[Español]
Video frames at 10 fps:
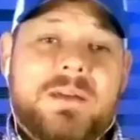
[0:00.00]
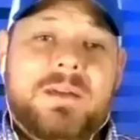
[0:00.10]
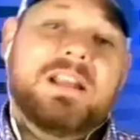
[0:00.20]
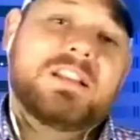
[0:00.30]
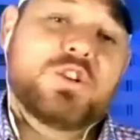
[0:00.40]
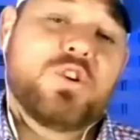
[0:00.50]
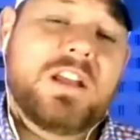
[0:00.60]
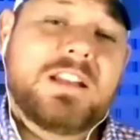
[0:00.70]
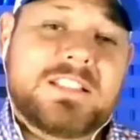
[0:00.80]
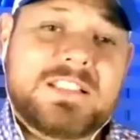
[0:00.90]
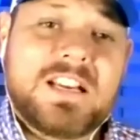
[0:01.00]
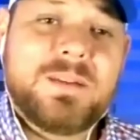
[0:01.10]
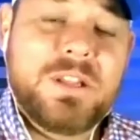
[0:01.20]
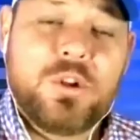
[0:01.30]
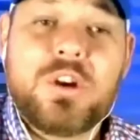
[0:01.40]
llama la atención que
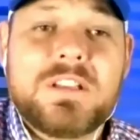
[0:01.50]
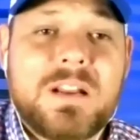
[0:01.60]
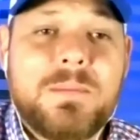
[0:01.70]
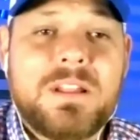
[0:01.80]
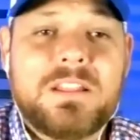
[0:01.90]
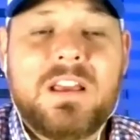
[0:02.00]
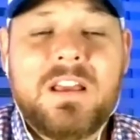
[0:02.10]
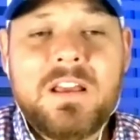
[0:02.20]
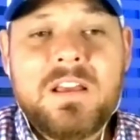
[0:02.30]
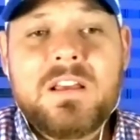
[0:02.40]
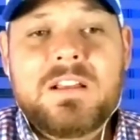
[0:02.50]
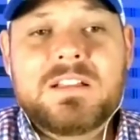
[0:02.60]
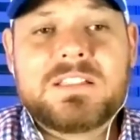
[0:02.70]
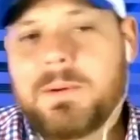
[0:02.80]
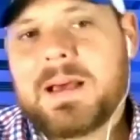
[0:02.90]
necesariamente, no necesariamente
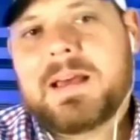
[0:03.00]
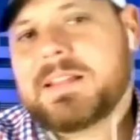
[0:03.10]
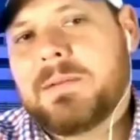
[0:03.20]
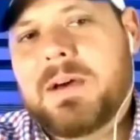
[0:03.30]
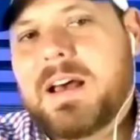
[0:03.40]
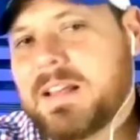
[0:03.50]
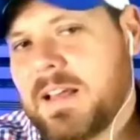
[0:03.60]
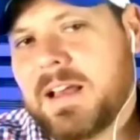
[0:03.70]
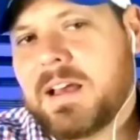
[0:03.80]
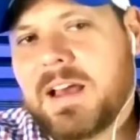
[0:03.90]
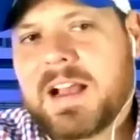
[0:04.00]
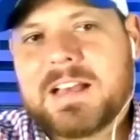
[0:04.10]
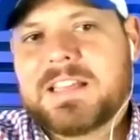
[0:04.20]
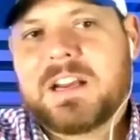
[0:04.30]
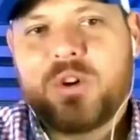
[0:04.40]
se va, a,
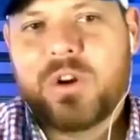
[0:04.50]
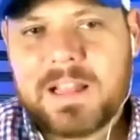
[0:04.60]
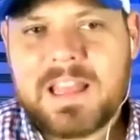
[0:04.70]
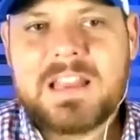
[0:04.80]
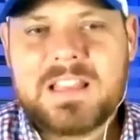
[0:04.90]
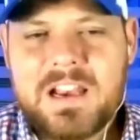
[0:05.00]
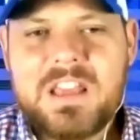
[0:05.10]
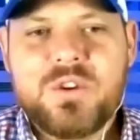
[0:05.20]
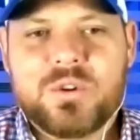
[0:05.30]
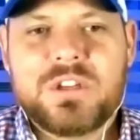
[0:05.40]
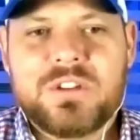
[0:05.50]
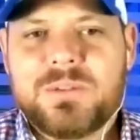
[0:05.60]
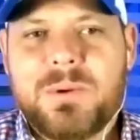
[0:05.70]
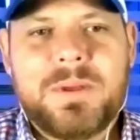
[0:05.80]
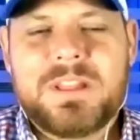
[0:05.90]
casar con el tenis el niño, sino
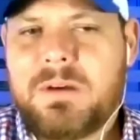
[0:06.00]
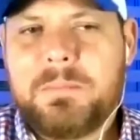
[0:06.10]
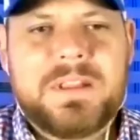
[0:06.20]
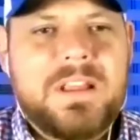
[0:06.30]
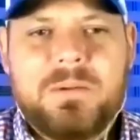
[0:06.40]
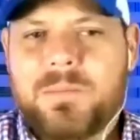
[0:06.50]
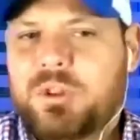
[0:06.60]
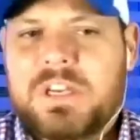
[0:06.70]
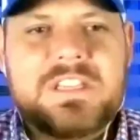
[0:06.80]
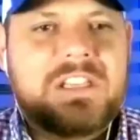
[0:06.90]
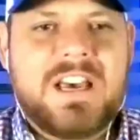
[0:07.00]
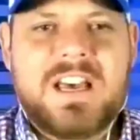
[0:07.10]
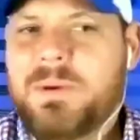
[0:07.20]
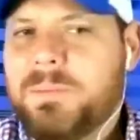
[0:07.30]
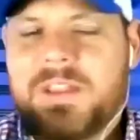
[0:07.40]
simplemente va a empezar motricidad,
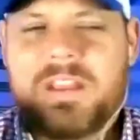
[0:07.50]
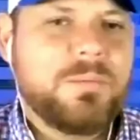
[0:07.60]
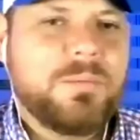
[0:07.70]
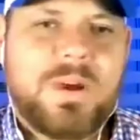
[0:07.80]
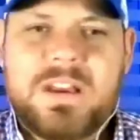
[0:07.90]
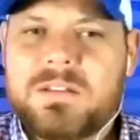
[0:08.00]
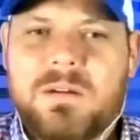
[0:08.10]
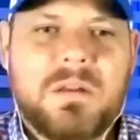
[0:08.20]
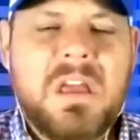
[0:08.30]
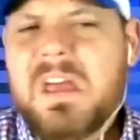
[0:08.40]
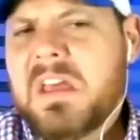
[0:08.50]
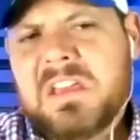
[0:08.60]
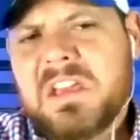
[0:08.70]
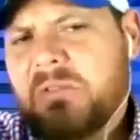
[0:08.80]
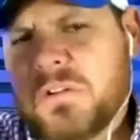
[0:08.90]
va a empezar a moverse, va a ver,
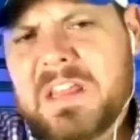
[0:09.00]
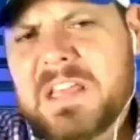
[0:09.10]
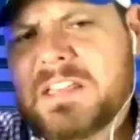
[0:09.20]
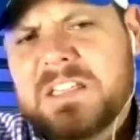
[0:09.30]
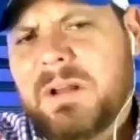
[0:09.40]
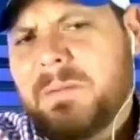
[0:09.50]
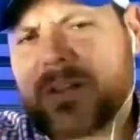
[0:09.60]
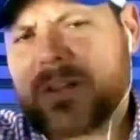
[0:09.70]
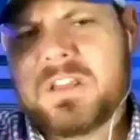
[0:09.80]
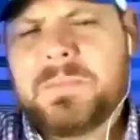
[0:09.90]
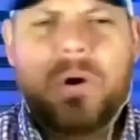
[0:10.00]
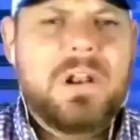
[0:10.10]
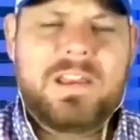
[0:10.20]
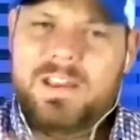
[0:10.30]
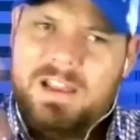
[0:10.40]
y en una de esas se va al
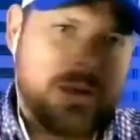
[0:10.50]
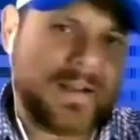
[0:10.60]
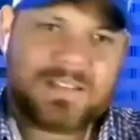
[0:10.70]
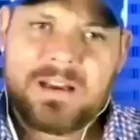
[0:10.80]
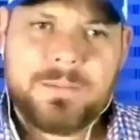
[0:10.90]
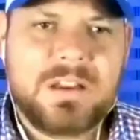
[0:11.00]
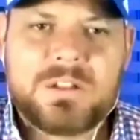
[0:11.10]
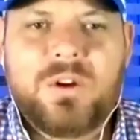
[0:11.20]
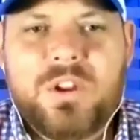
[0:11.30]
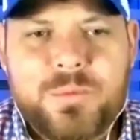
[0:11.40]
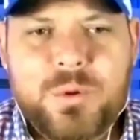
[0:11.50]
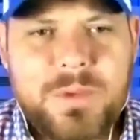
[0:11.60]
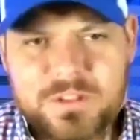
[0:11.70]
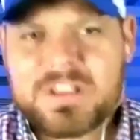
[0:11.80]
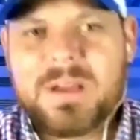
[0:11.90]
básquetbol y, le va a servir todos los
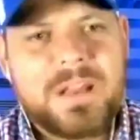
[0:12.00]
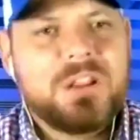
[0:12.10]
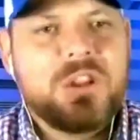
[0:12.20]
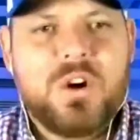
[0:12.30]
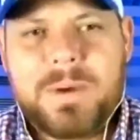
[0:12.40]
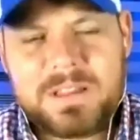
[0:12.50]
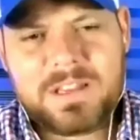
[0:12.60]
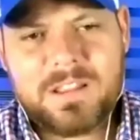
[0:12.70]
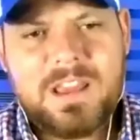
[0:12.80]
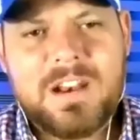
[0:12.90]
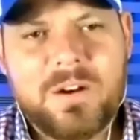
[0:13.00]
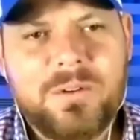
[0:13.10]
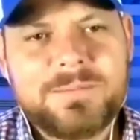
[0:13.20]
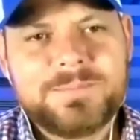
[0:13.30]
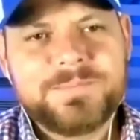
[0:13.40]
movimientos que aprendió a partir de, ¿no?